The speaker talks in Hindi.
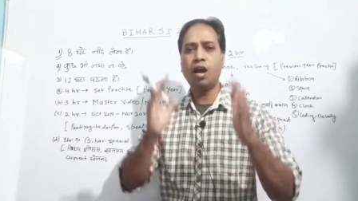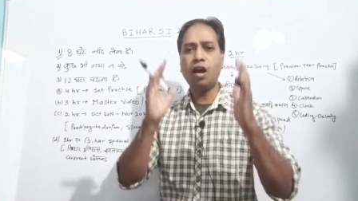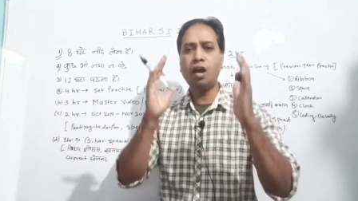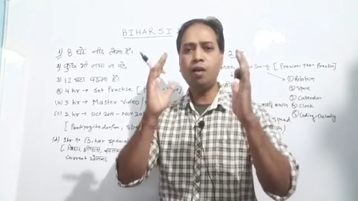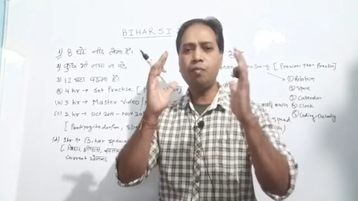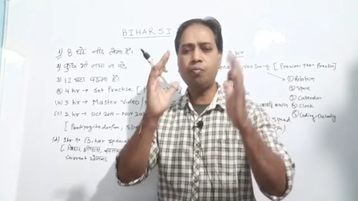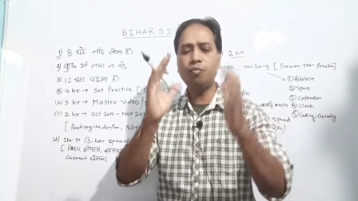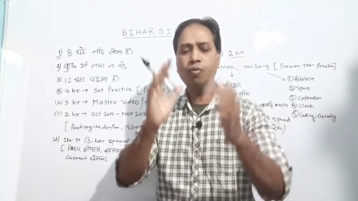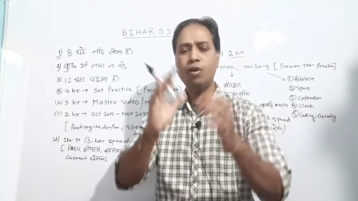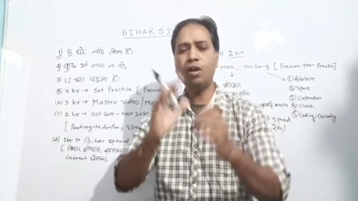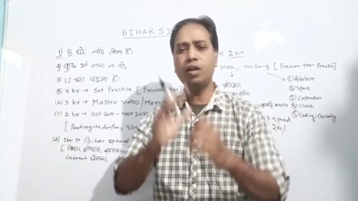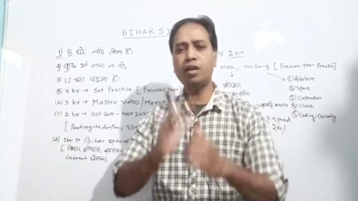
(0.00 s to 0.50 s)

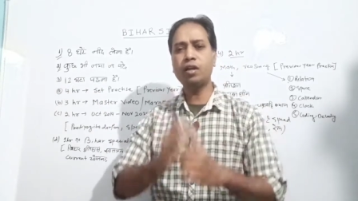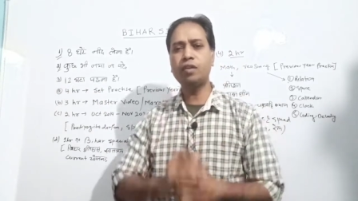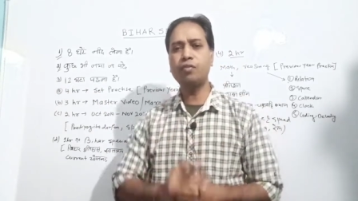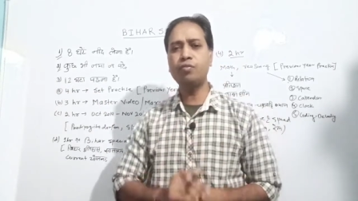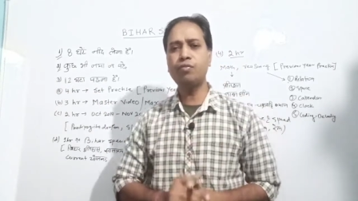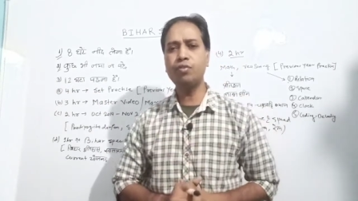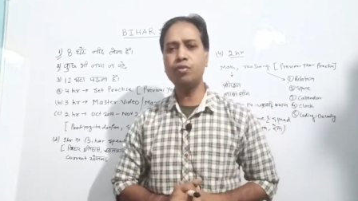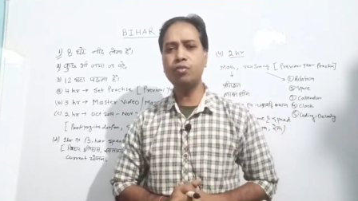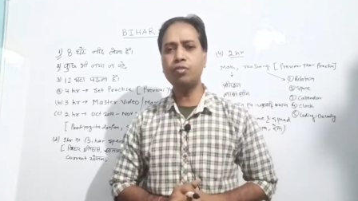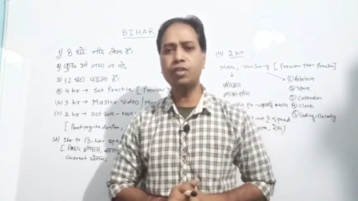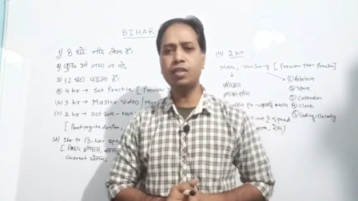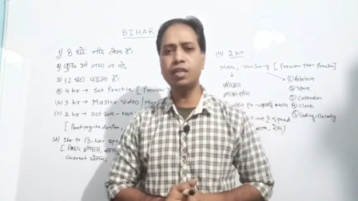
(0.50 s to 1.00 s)
आप वहाँ
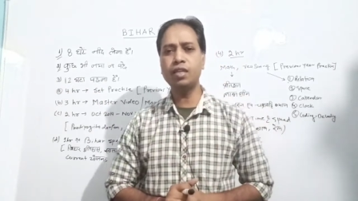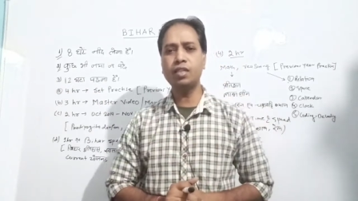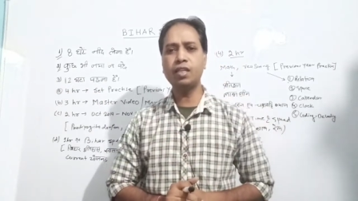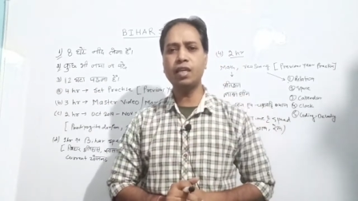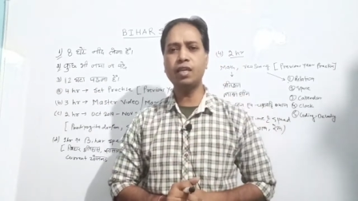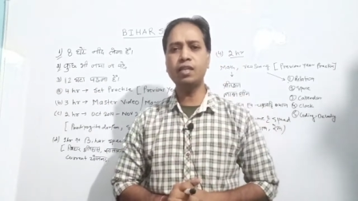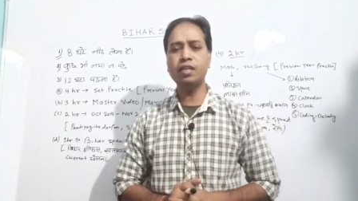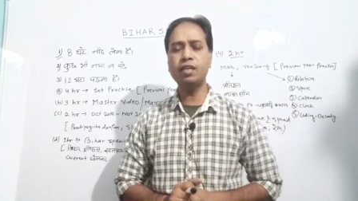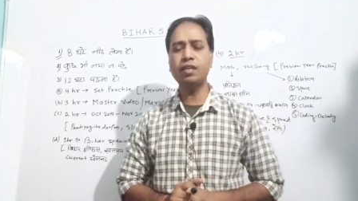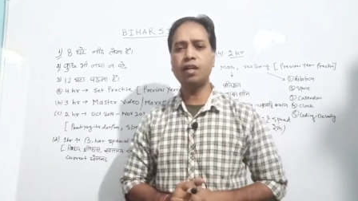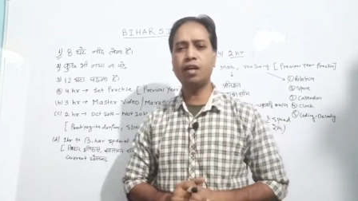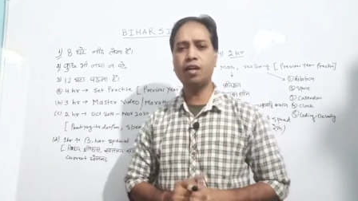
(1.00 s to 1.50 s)
कन्फ्यूज कर
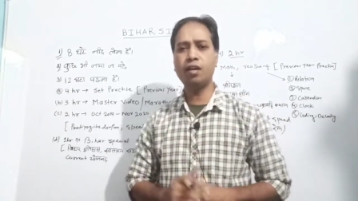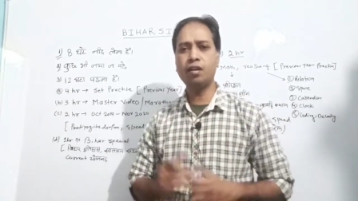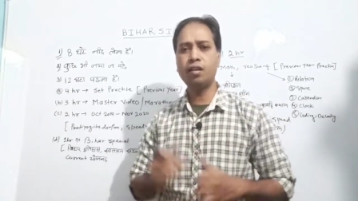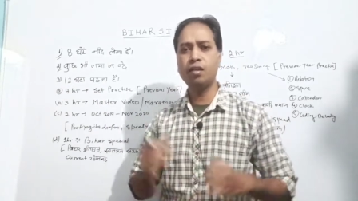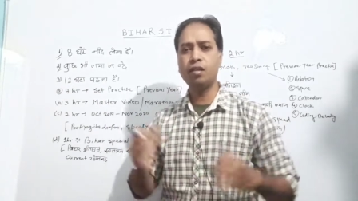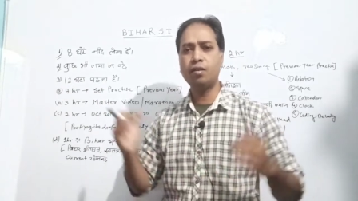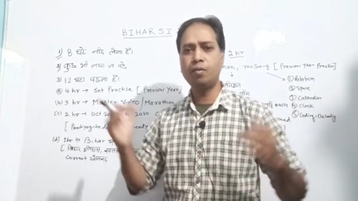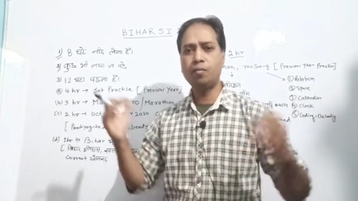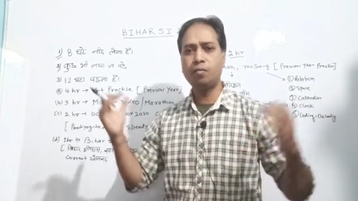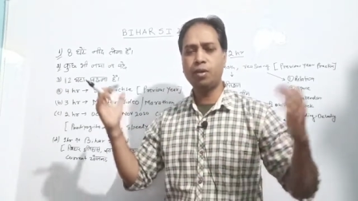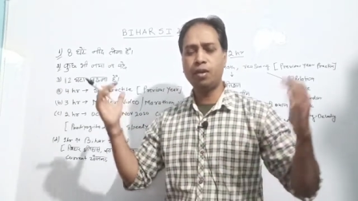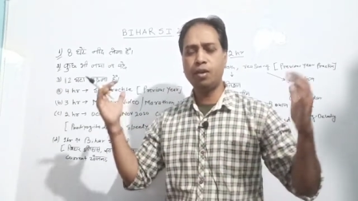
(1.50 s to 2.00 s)
जाइएगा
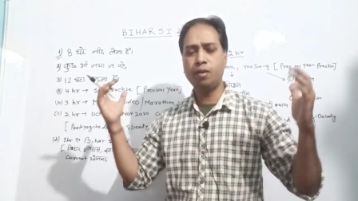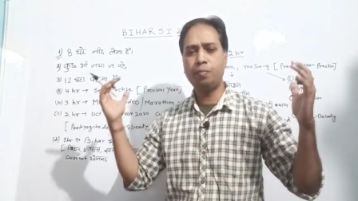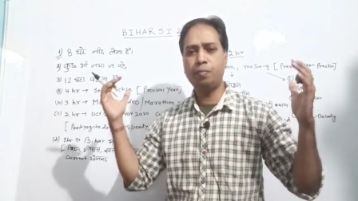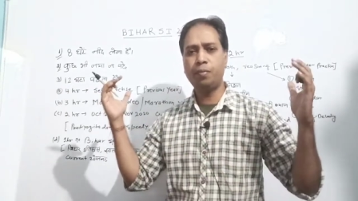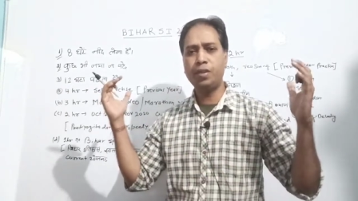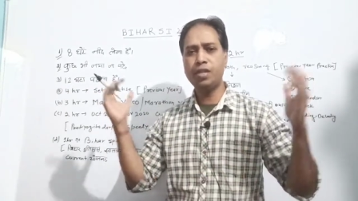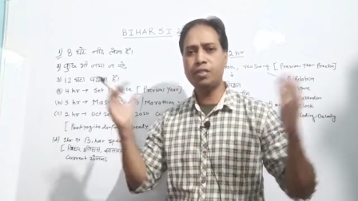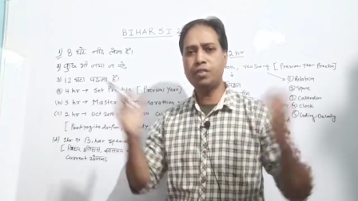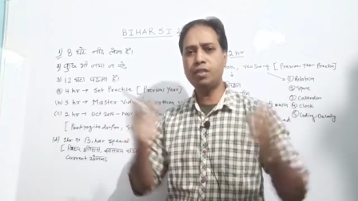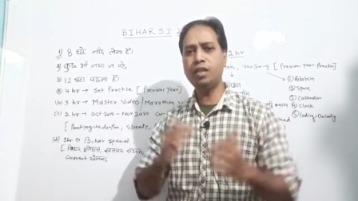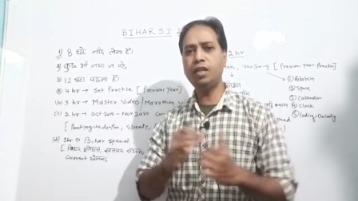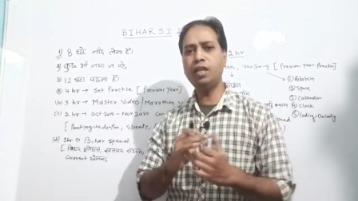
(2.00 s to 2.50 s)

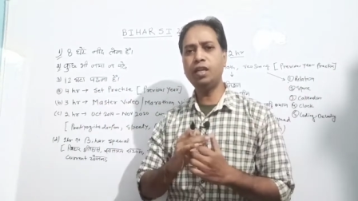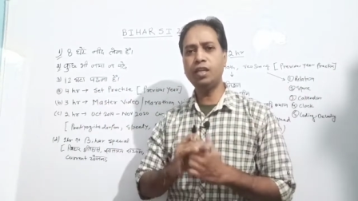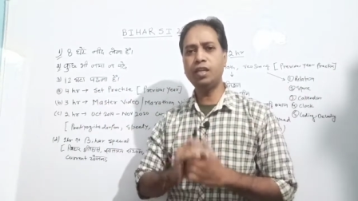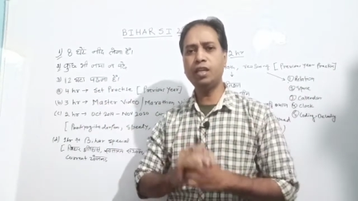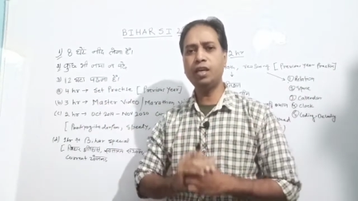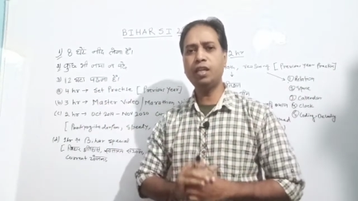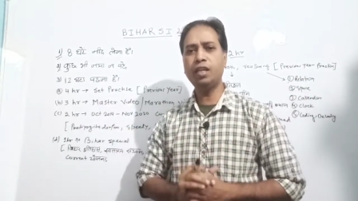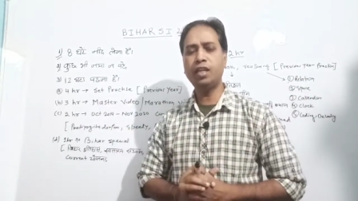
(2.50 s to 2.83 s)
प्रेशर लेना